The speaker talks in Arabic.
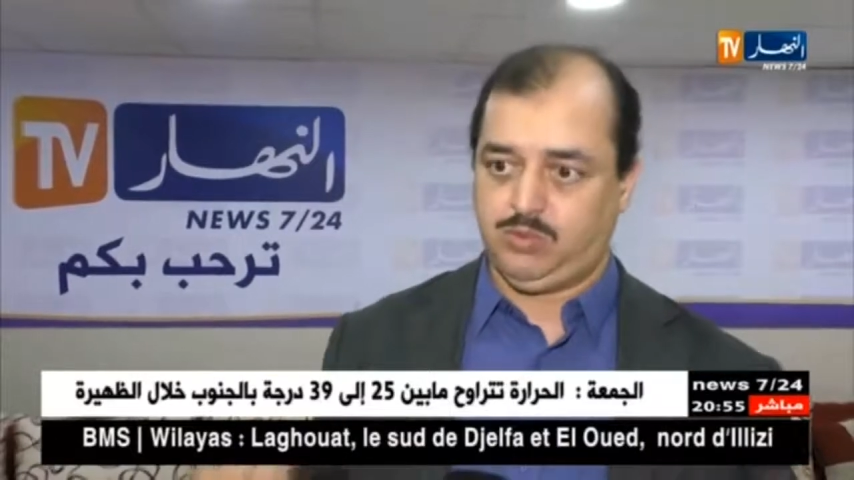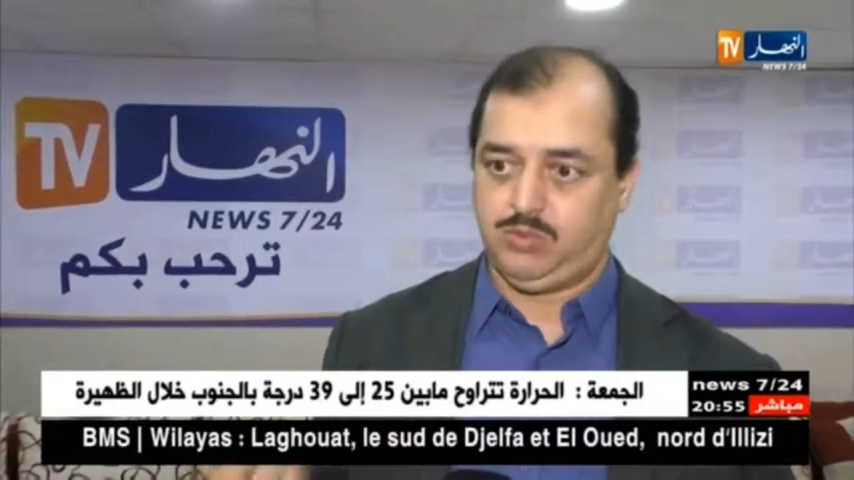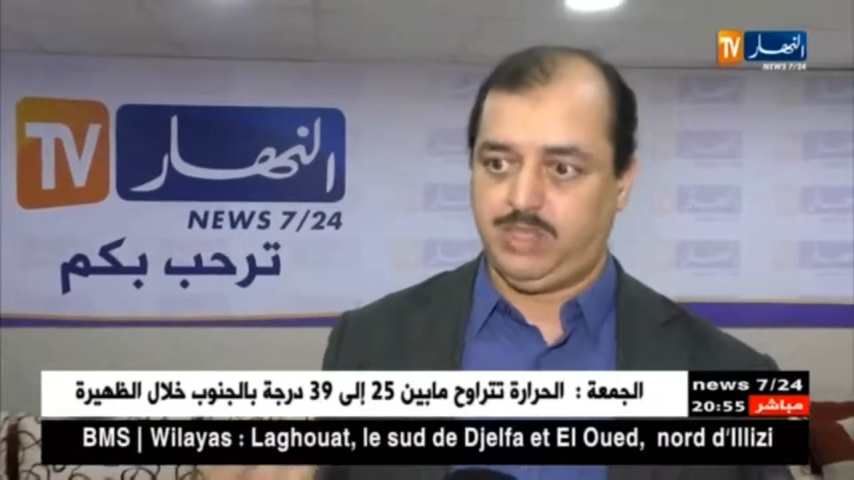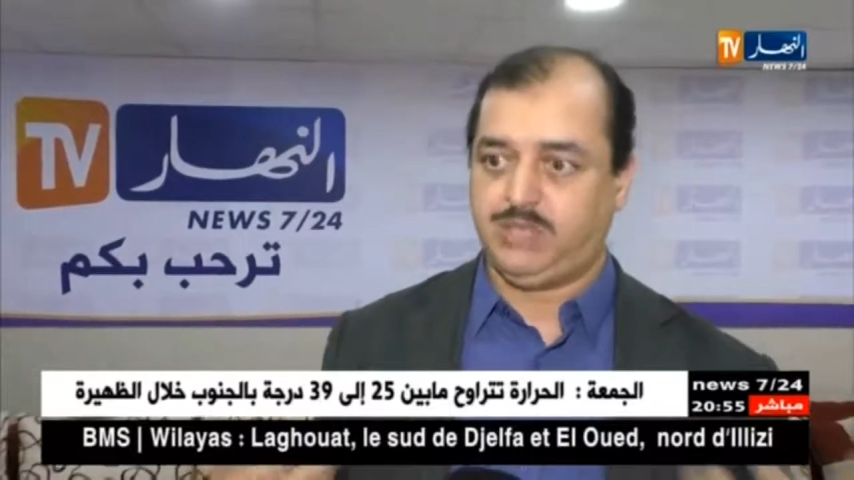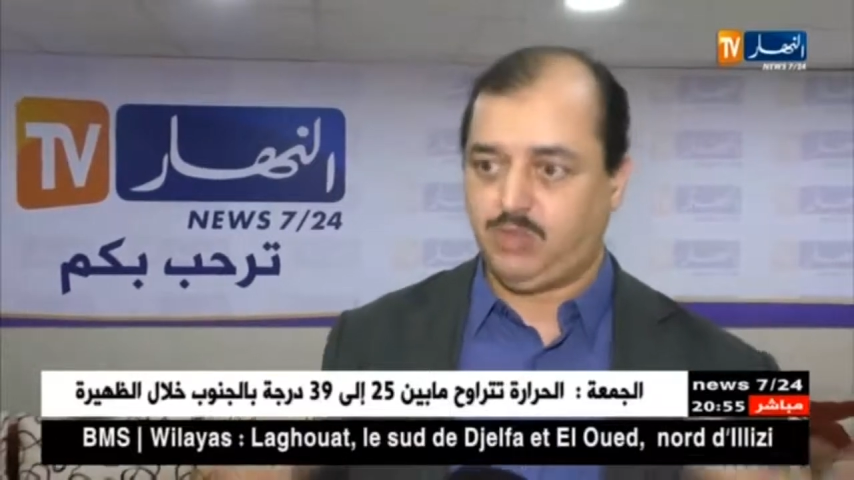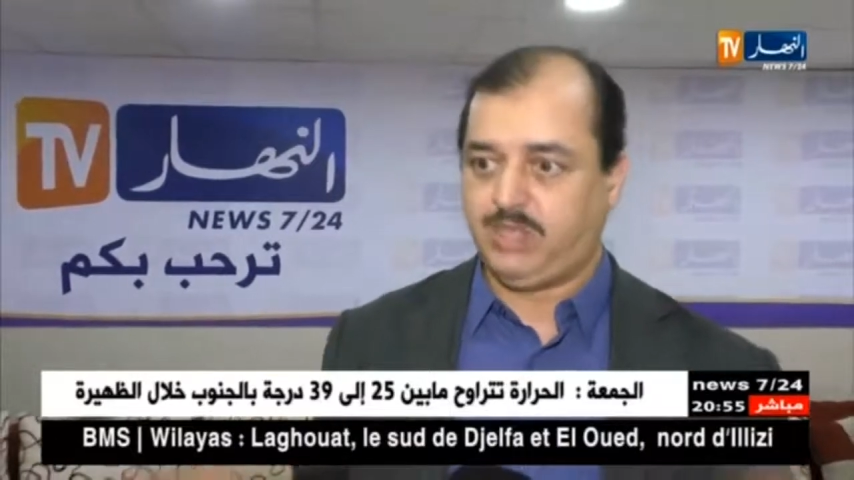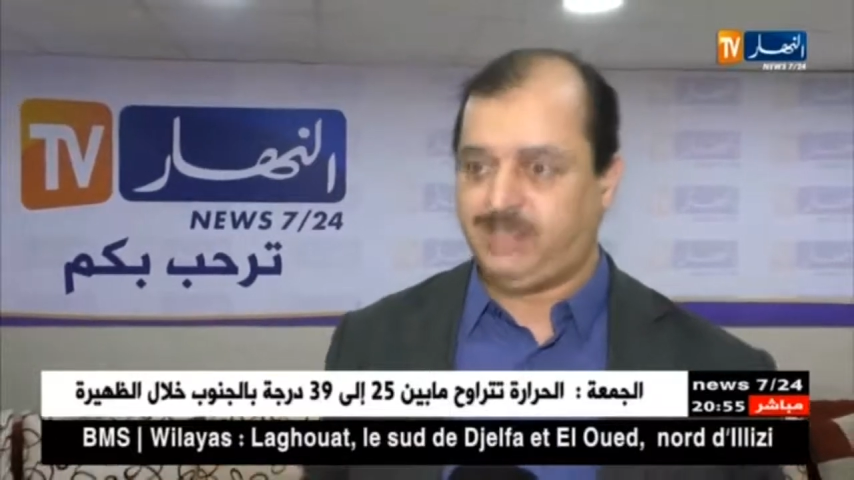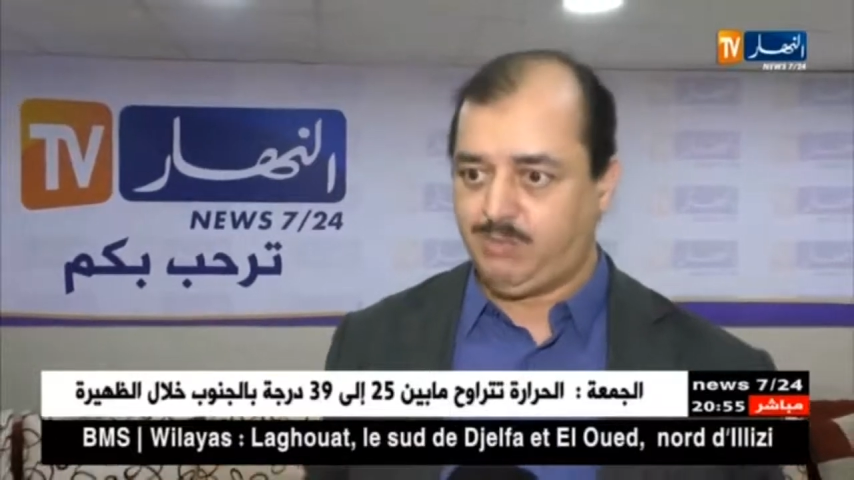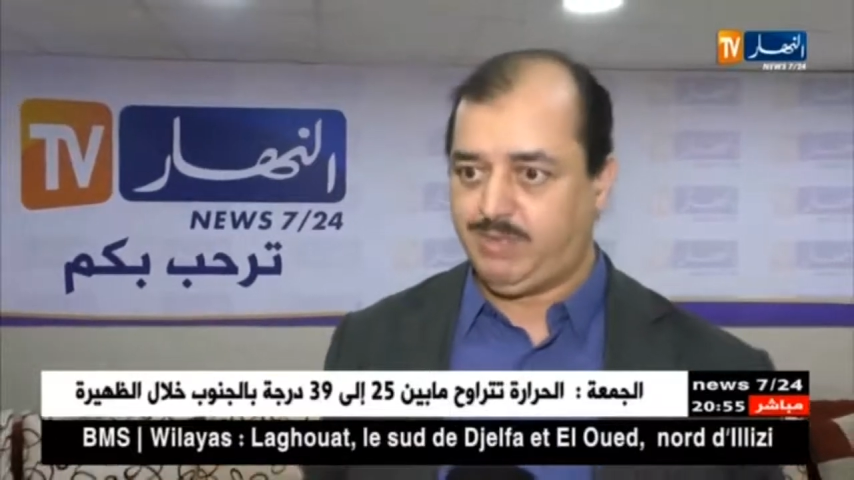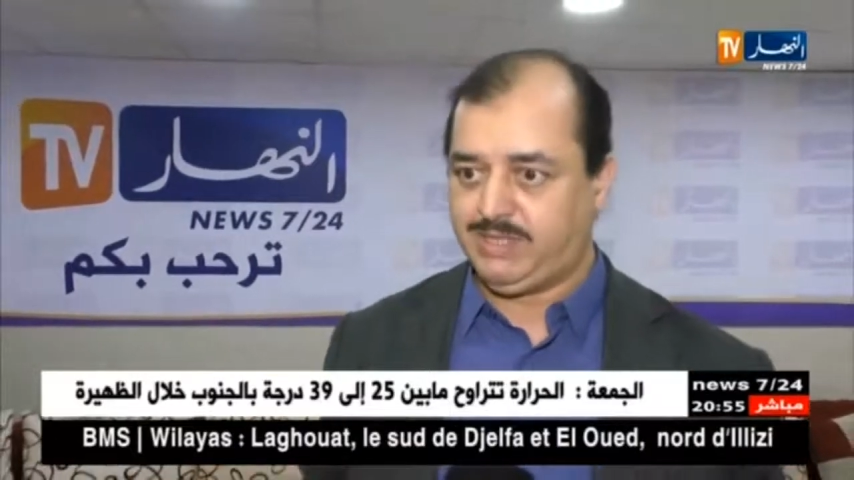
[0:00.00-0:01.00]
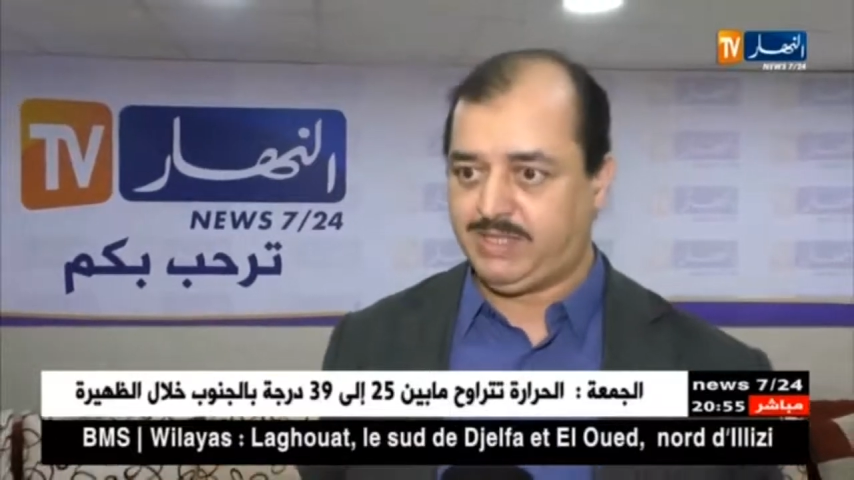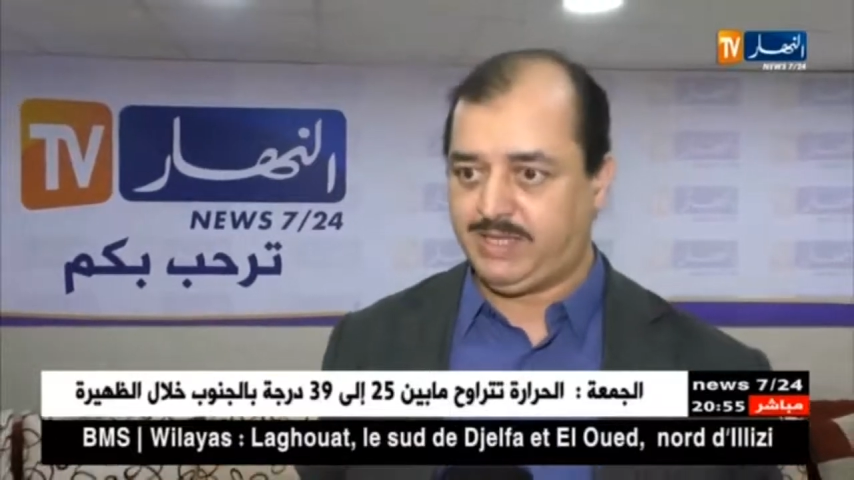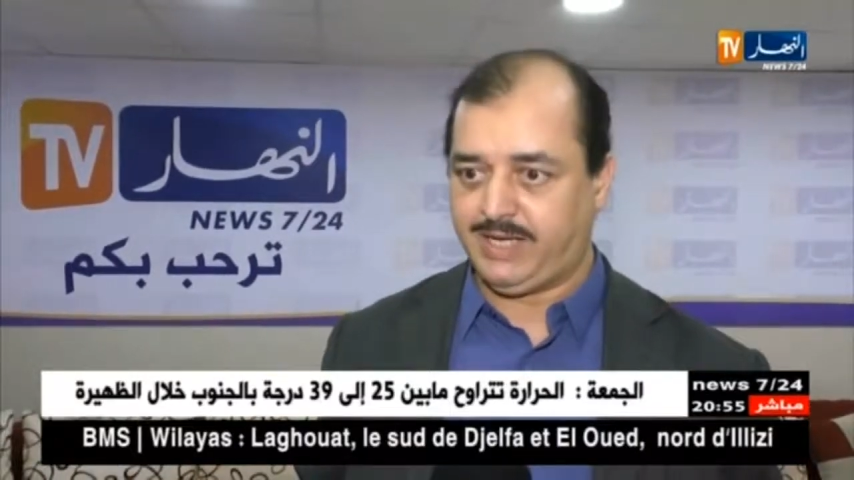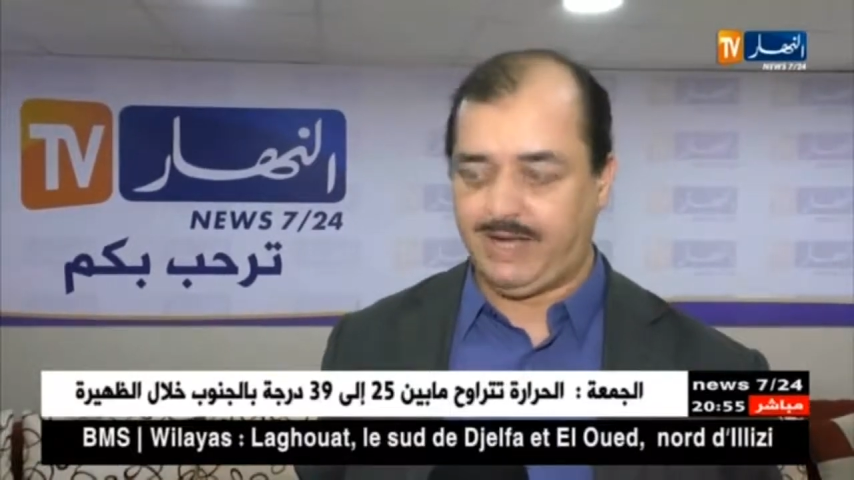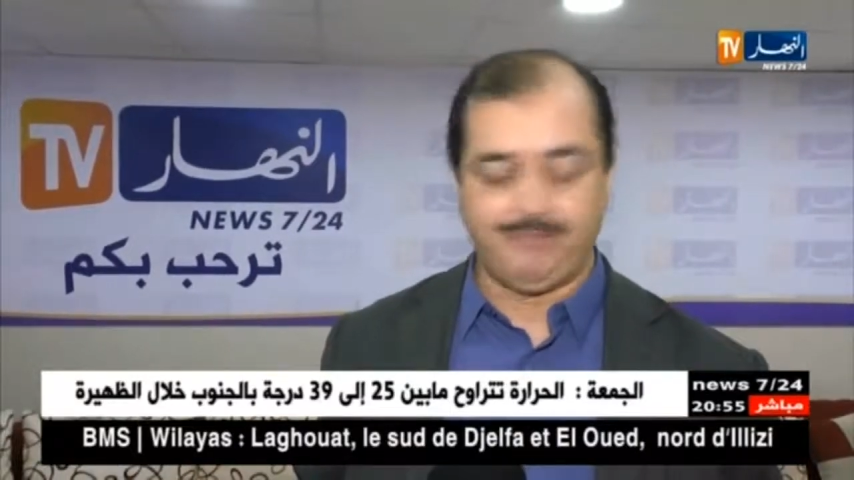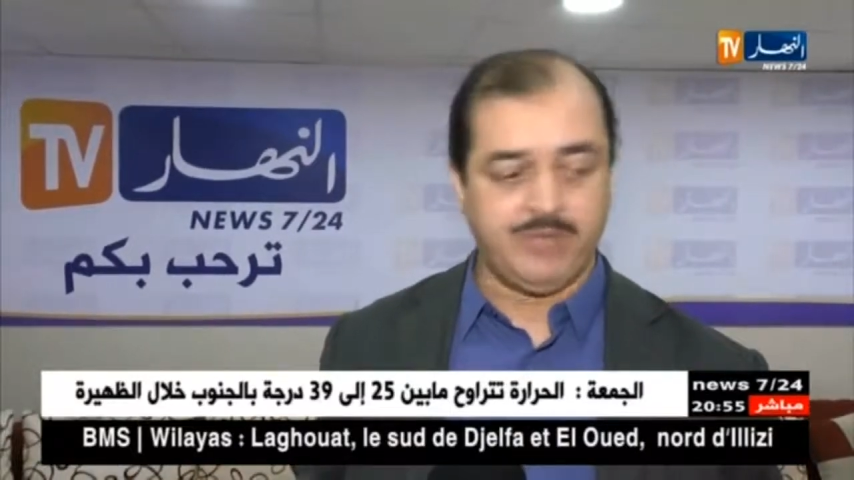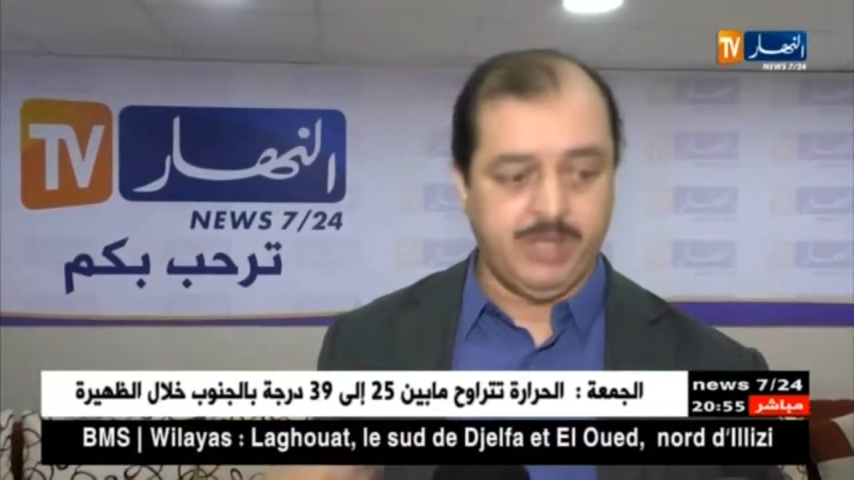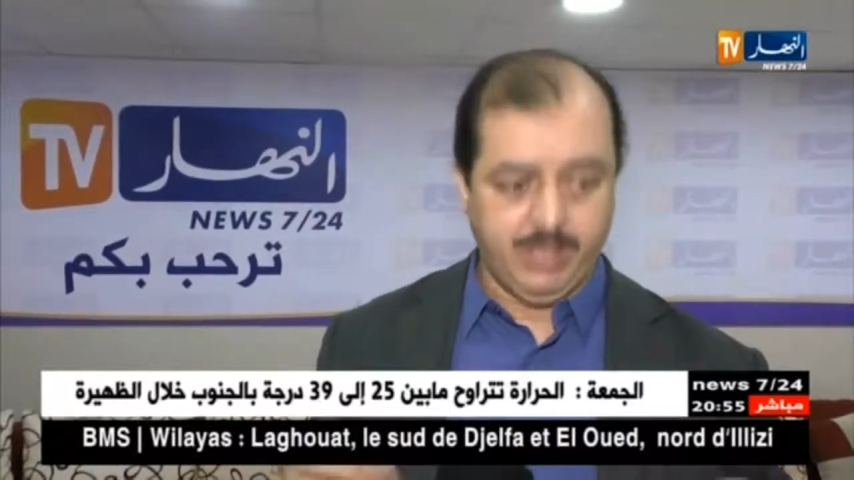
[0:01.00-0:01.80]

ولا تقدم مادة خام